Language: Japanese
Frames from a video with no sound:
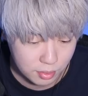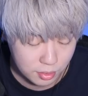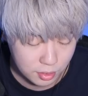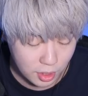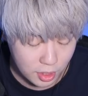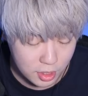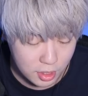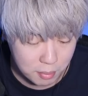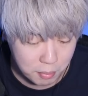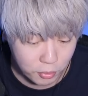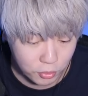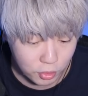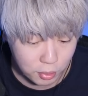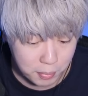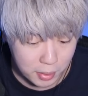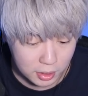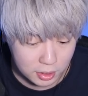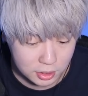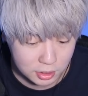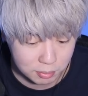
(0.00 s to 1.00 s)

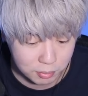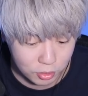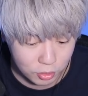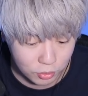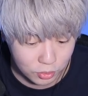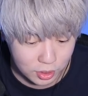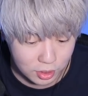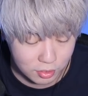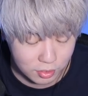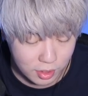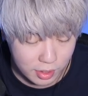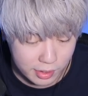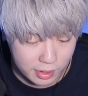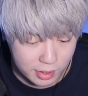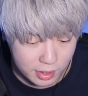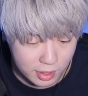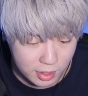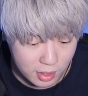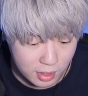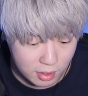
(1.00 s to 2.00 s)
ダイヤモンドバックスもよう出る
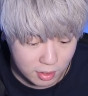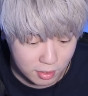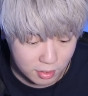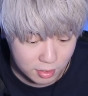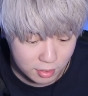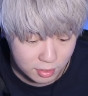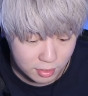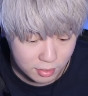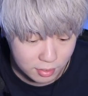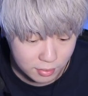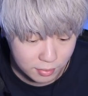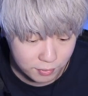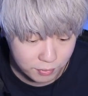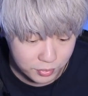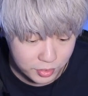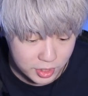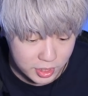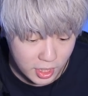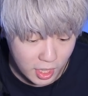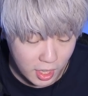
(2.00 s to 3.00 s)
な
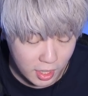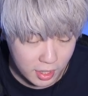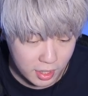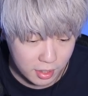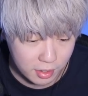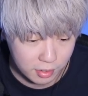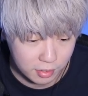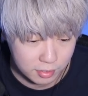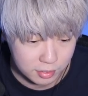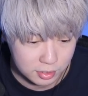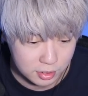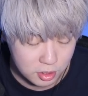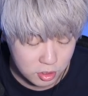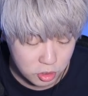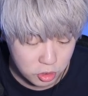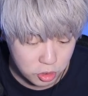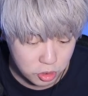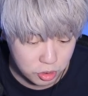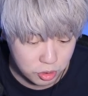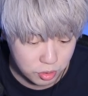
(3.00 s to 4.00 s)
ギャレン選
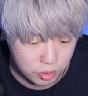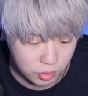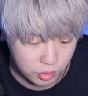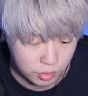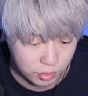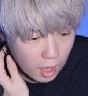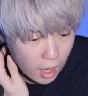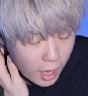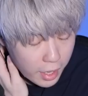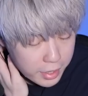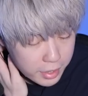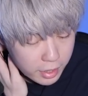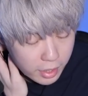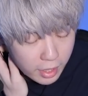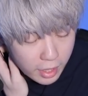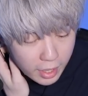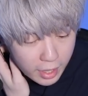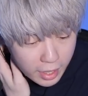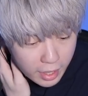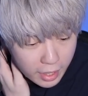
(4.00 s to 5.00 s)
手はい
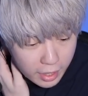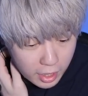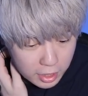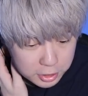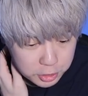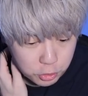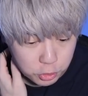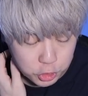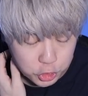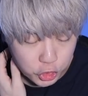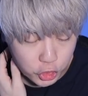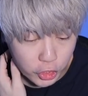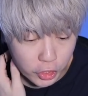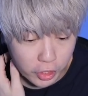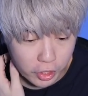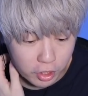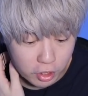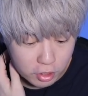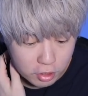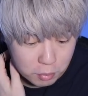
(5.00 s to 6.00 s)
えー、ラスト
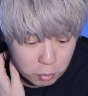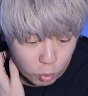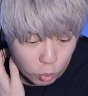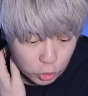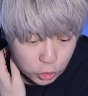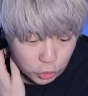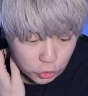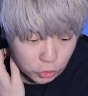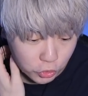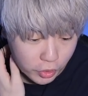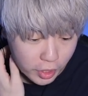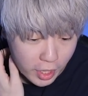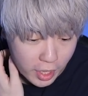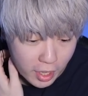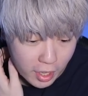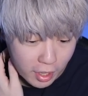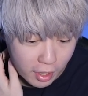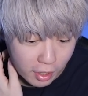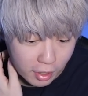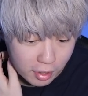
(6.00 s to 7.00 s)
10もうちょっと
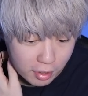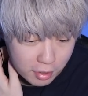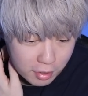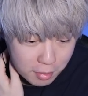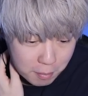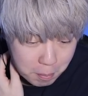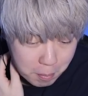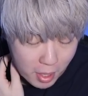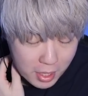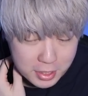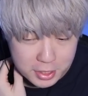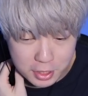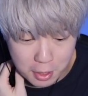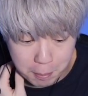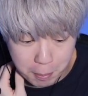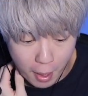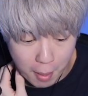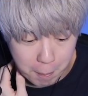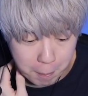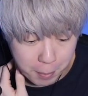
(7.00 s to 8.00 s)
ねマジで
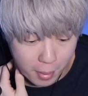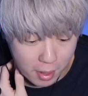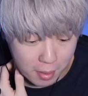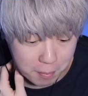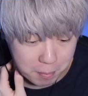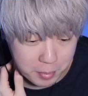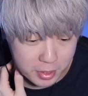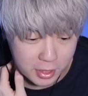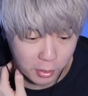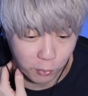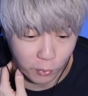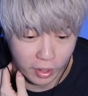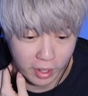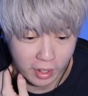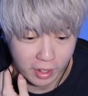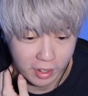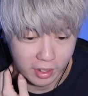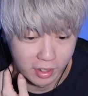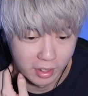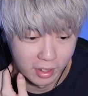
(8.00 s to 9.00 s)
パンパン見てこれ